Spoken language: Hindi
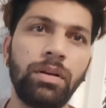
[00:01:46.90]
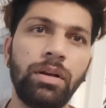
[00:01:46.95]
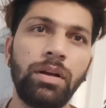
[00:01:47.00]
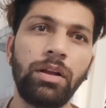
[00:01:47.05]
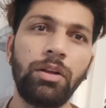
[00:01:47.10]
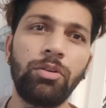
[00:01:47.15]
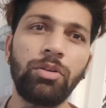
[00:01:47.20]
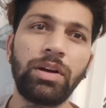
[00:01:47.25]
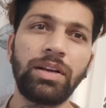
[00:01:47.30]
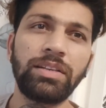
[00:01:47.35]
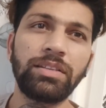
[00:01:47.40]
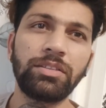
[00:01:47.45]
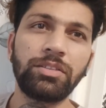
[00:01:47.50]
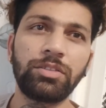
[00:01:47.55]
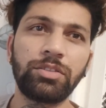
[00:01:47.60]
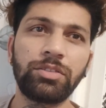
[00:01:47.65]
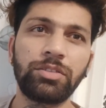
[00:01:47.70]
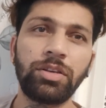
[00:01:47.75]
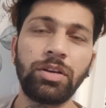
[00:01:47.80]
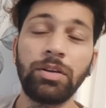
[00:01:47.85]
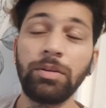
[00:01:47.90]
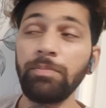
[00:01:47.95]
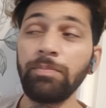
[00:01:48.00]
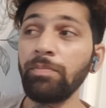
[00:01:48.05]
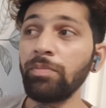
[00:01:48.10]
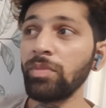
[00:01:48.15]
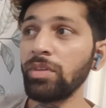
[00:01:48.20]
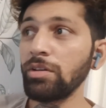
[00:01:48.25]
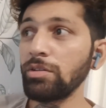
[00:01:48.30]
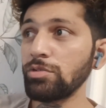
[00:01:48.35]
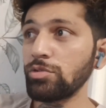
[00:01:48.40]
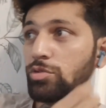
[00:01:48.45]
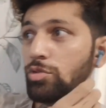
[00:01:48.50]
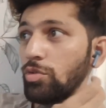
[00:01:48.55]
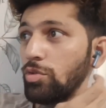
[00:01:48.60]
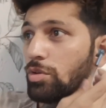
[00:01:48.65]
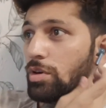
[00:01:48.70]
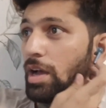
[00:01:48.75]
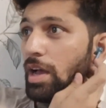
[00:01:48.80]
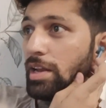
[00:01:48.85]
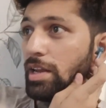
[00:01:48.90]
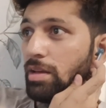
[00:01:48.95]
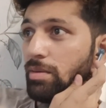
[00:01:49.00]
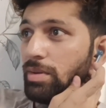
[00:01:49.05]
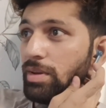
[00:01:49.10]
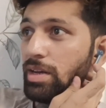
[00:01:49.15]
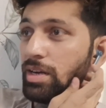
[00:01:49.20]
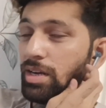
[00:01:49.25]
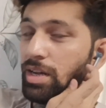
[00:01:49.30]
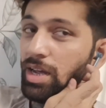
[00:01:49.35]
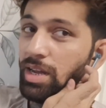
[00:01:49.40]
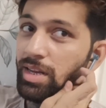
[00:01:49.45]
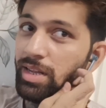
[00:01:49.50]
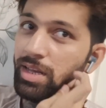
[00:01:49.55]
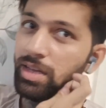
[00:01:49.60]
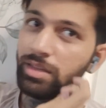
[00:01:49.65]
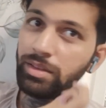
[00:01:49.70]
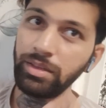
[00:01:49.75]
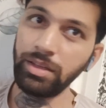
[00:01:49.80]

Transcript: हेलो गाइस सो खाना वीना खा लिया